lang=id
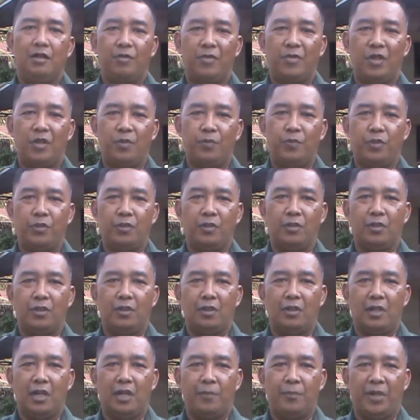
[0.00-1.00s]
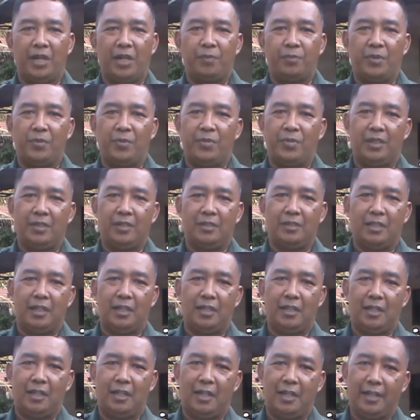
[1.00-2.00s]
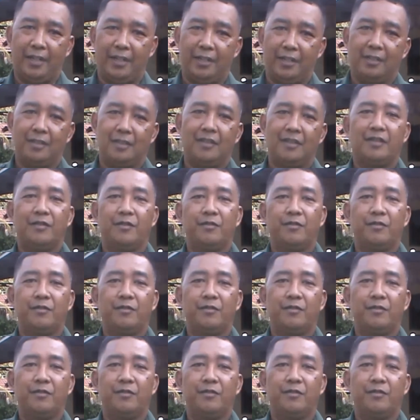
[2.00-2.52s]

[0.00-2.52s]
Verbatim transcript: maupun aparat pemerintah yang lain